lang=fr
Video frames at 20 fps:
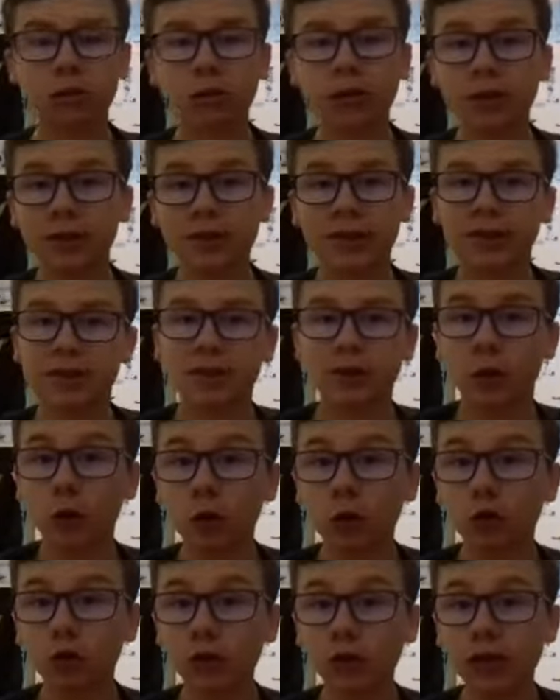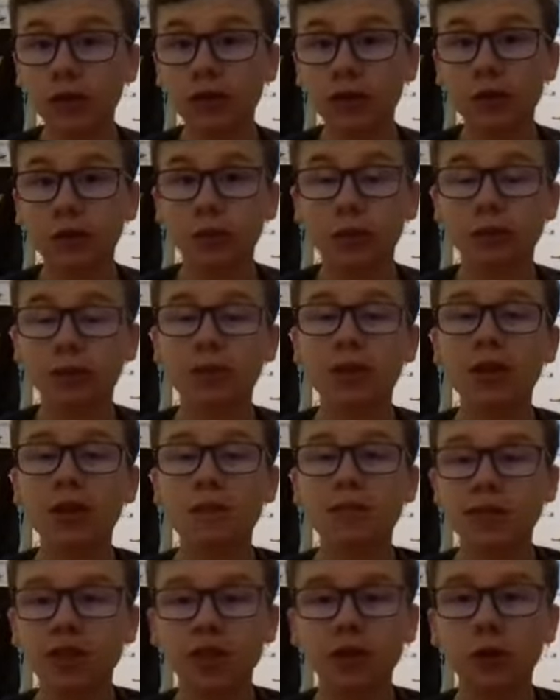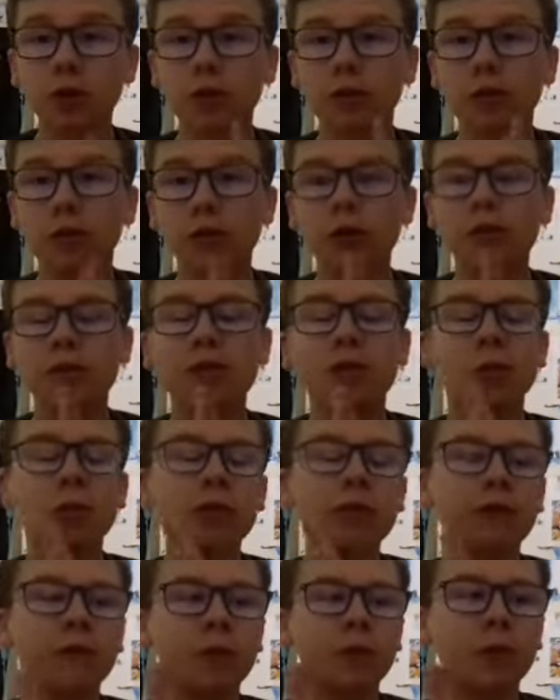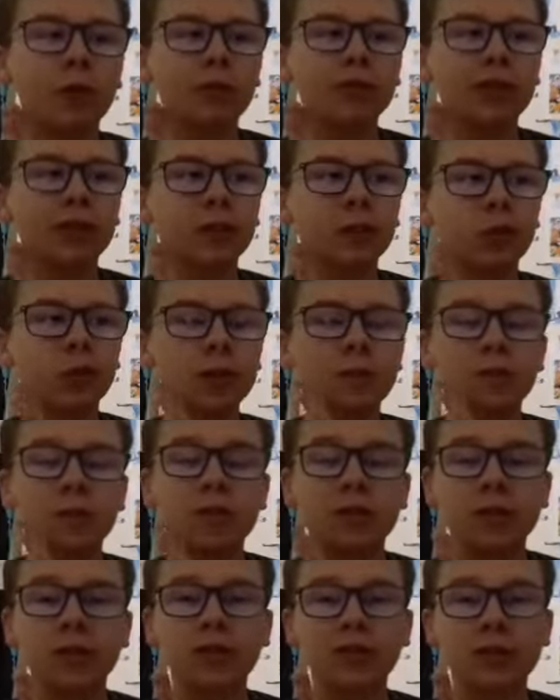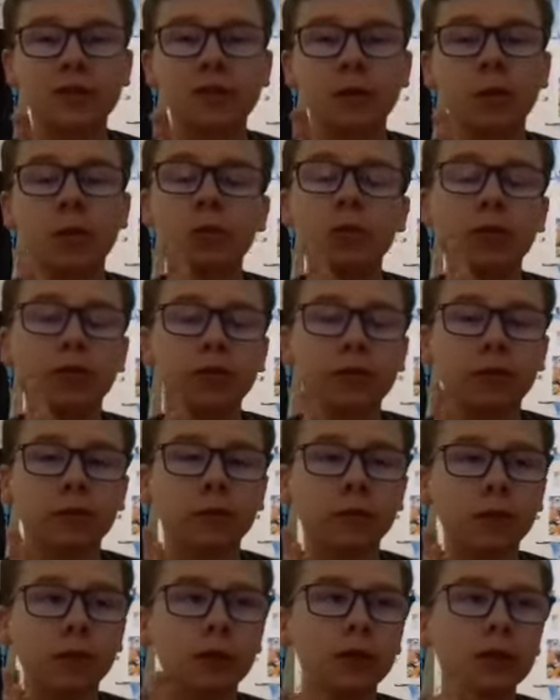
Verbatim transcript: Ouais, c'est vrai que c'est hors sujet, hein, ils ont... Mais j'adore comment ils font leur rentrer dans le MCU, c'est vraiment bien fait. Hein.